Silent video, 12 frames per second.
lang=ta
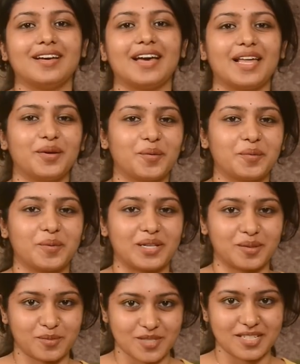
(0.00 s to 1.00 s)
ஹலோ அண்ட்
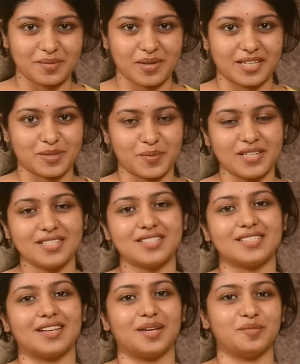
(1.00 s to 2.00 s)
வெல்கம் டு சினிமா எக்ஸ்பிரஸ்
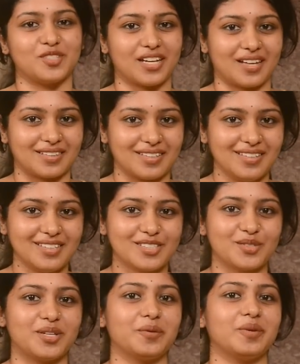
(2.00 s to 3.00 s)
I'm Chandni.
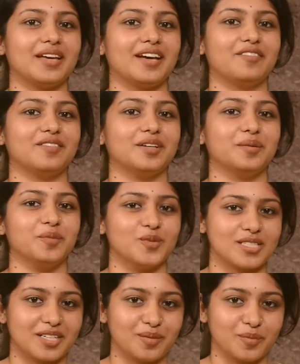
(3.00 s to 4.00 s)
Today we have uh,
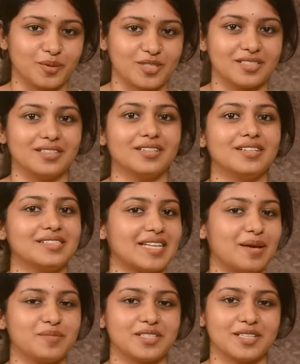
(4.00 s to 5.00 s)
music composer
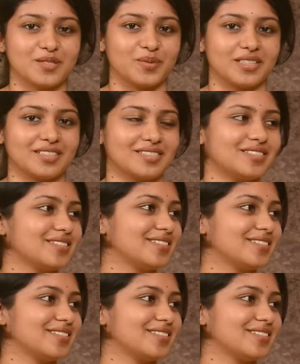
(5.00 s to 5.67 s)
Sam Sears with us.